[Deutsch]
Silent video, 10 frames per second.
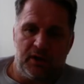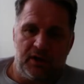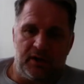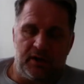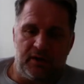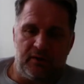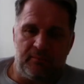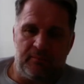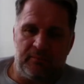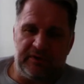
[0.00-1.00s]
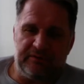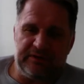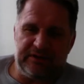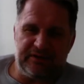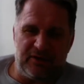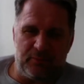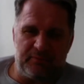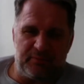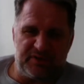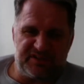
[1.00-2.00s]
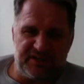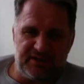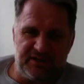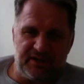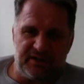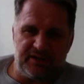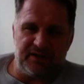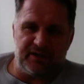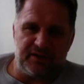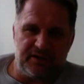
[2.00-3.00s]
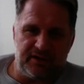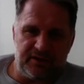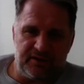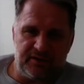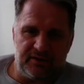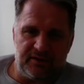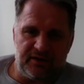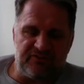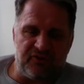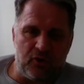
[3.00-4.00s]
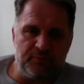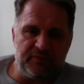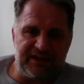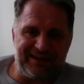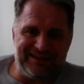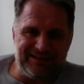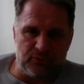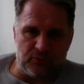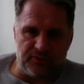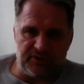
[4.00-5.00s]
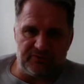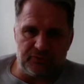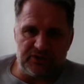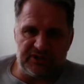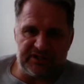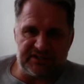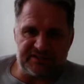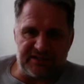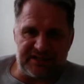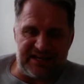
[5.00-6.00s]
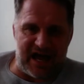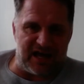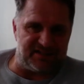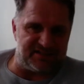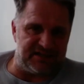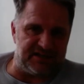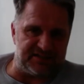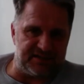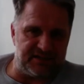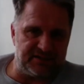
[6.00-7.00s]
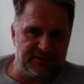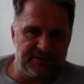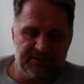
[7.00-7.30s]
Ähm, ich, glaube, ein bisschen in der, in, der, äh, in der, Form der Hinrunde würde ich jetzt ein klares Ja sagen.